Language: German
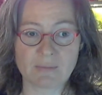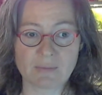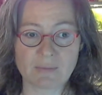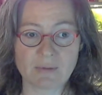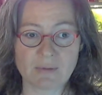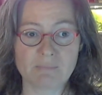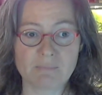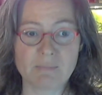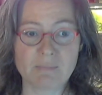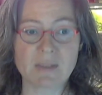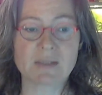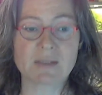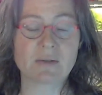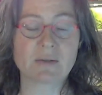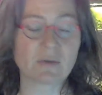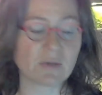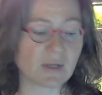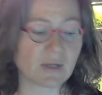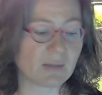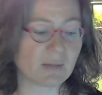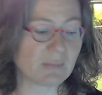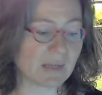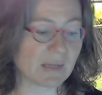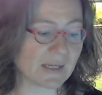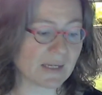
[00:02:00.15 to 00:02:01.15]
mit
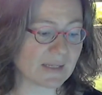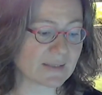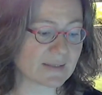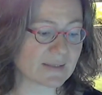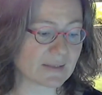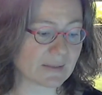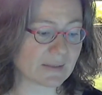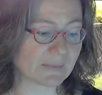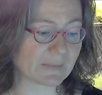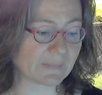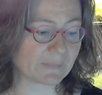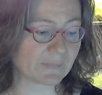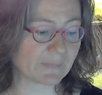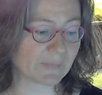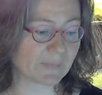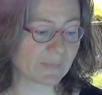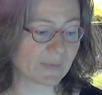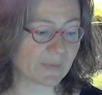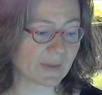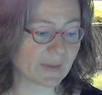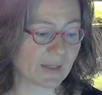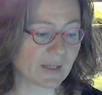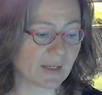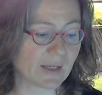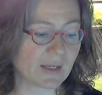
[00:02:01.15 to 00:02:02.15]
eurem Leser,
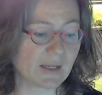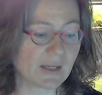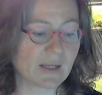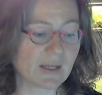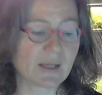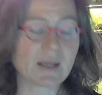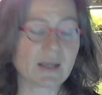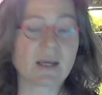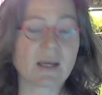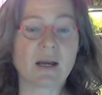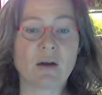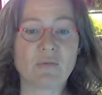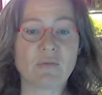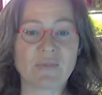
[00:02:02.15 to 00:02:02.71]
auf